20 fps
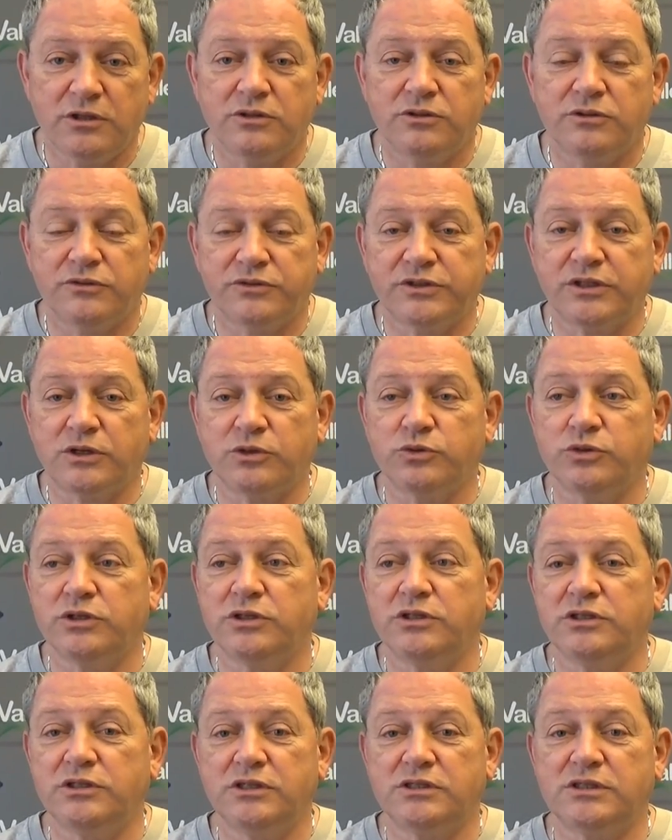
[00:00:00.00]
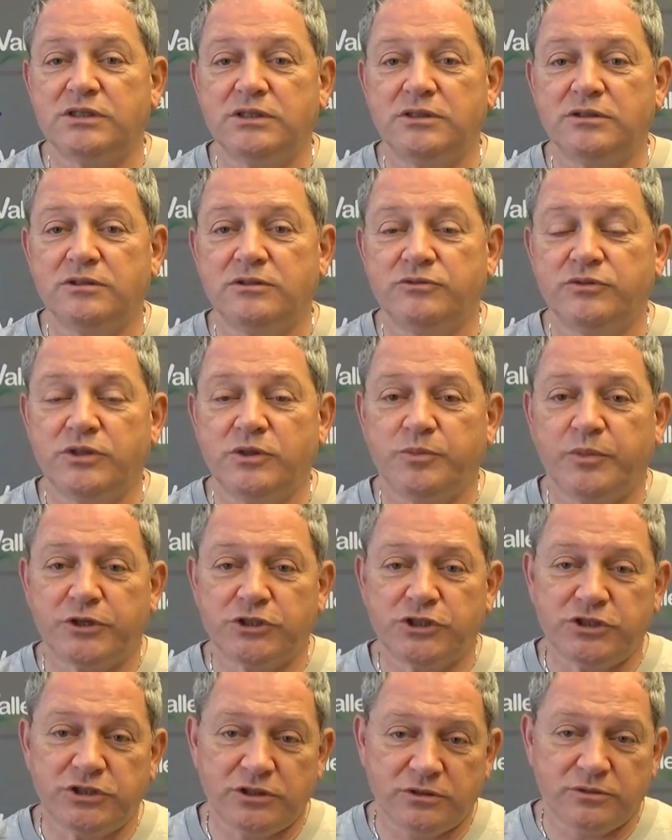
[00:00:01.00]
Второе, если вы
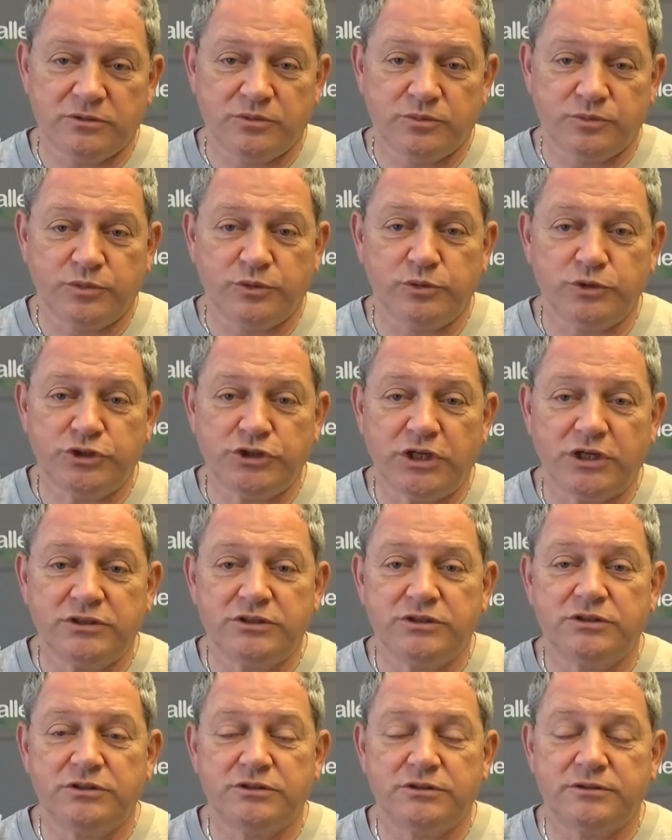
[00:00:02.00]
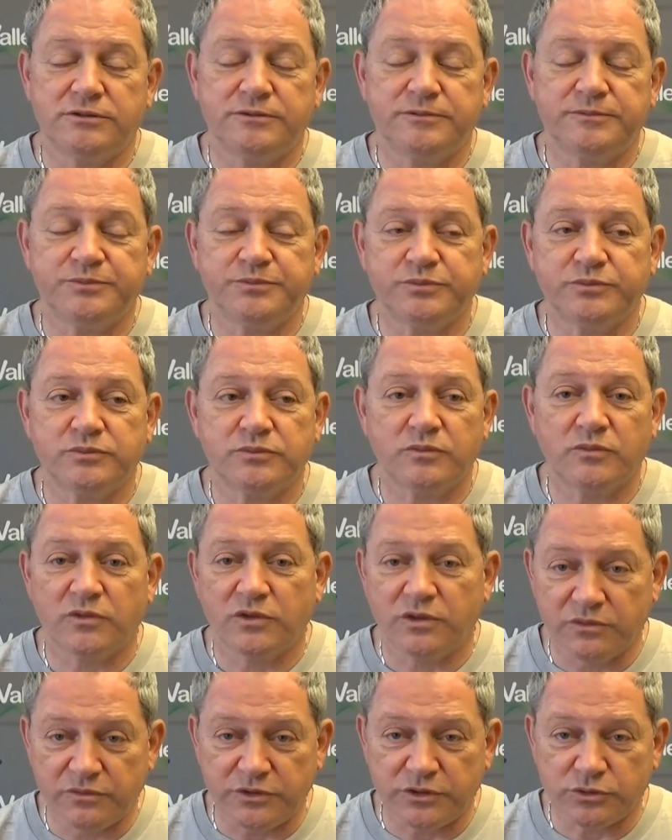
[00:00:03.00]
пошли получать э,
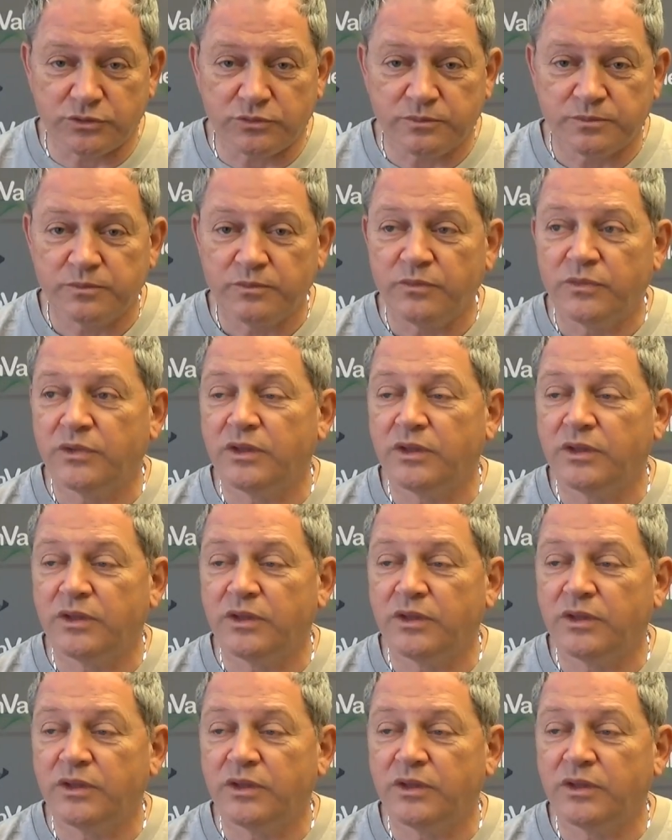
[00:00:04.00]
визу